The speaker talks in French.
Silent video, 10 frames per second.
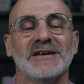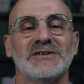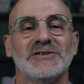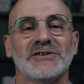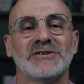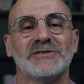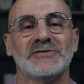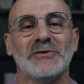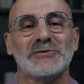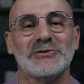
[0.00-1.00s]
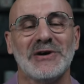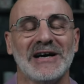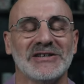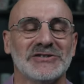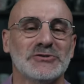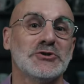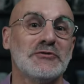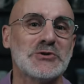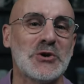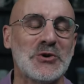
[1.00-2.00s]
je t'encourage ou je
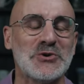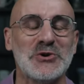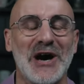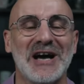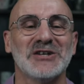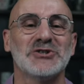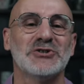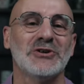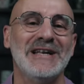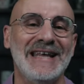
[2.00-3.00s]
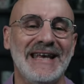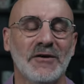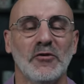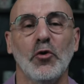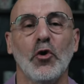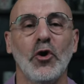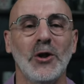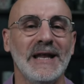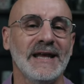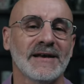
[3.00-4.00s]
vous encourage de lire ou
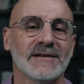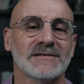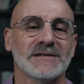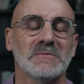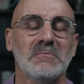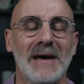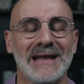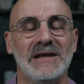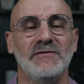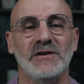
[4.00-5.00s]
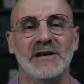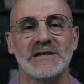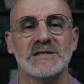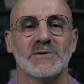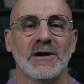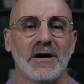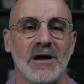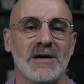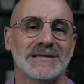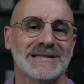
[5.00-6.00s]
relire cette magnifique histoire en
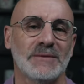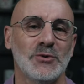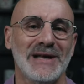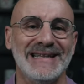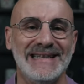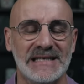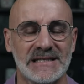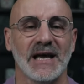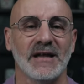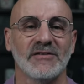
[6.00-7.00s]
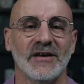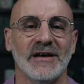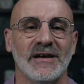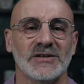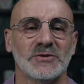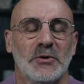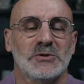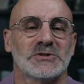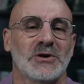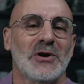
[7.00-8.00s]
1 Samuel 17 je
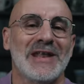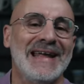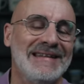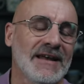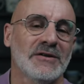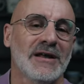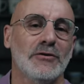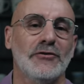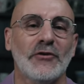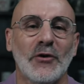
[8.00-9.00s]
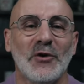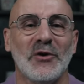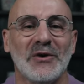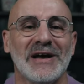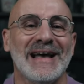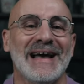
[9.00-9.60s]
pense qu'en été, on a le temps.